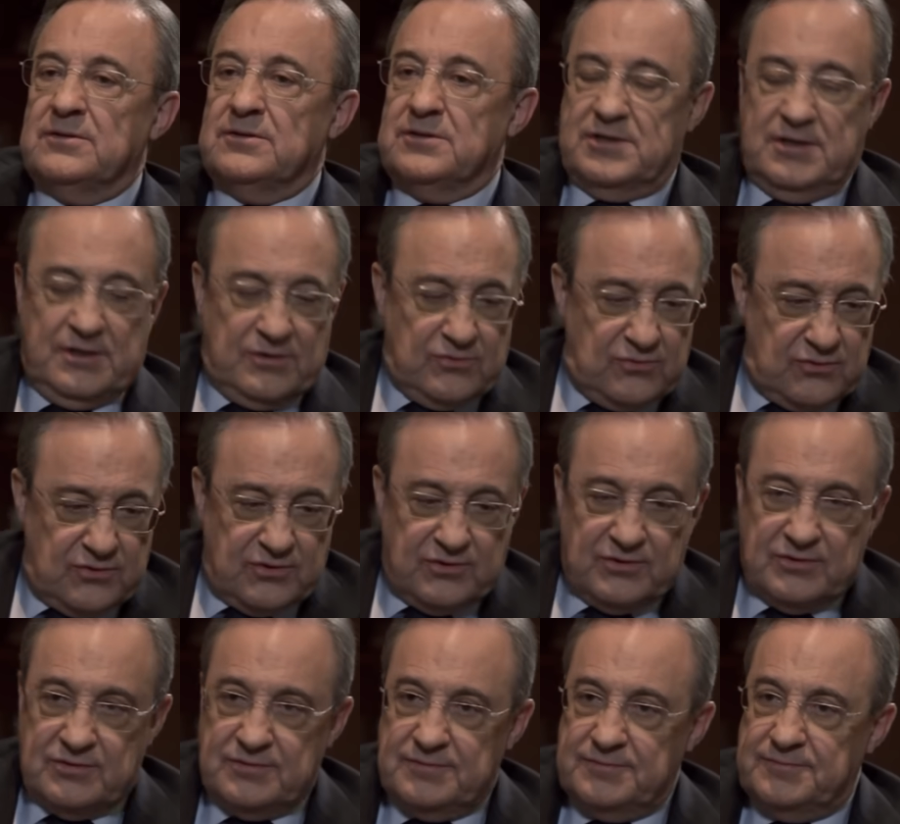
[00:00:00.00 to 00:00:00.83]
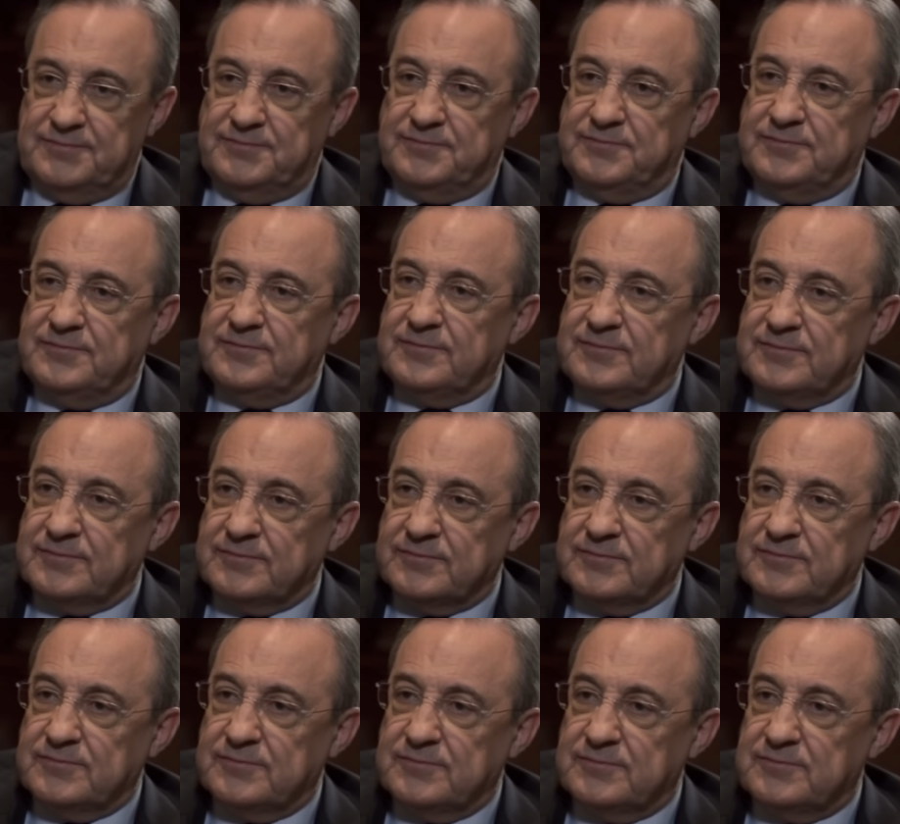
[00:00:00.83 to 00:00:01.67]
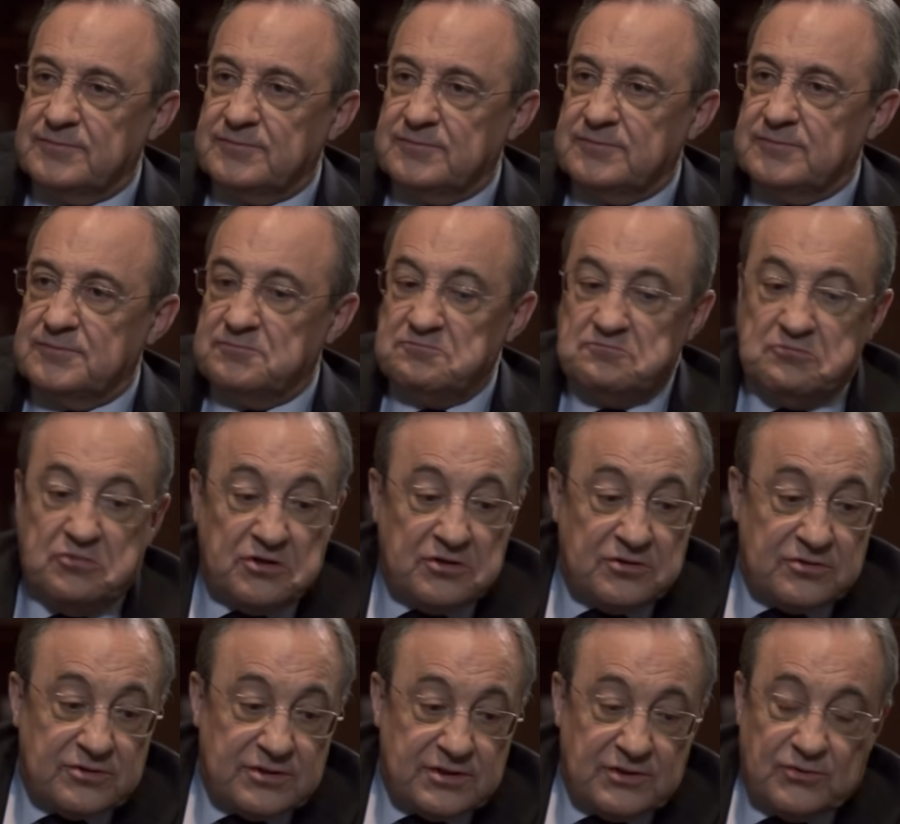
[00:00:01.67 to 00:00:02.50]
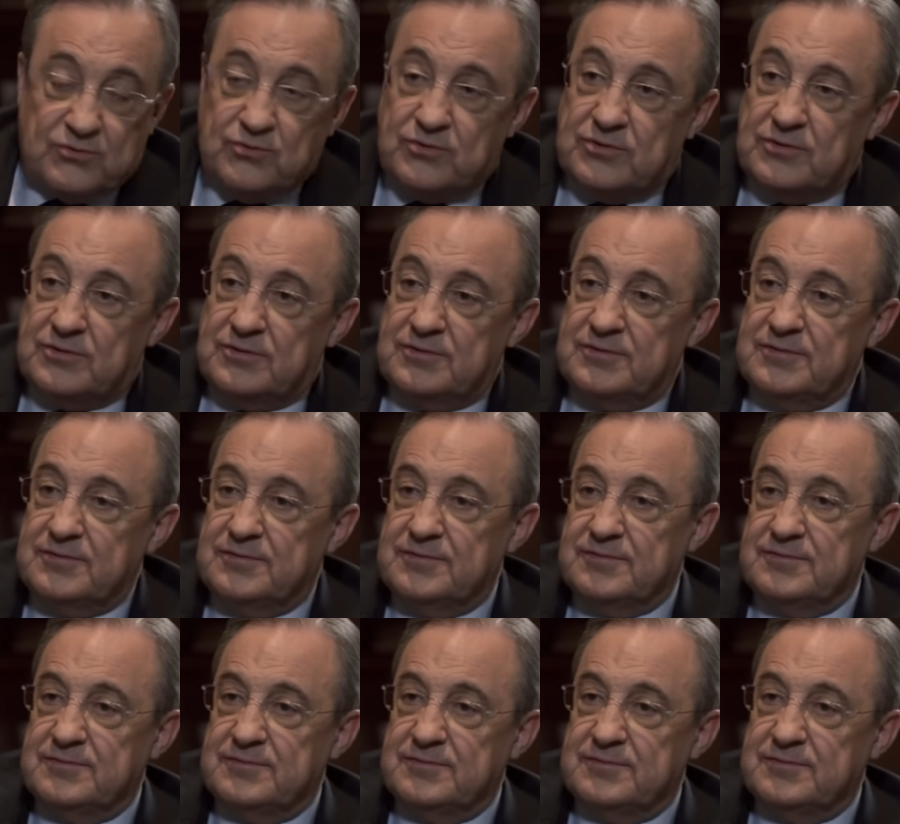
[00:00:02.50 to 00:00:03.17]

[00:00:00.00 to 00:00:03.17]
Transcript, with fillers: allí? Seguro. ¿Mm? ¿Y por eso publicaron esto? Bueno, seguro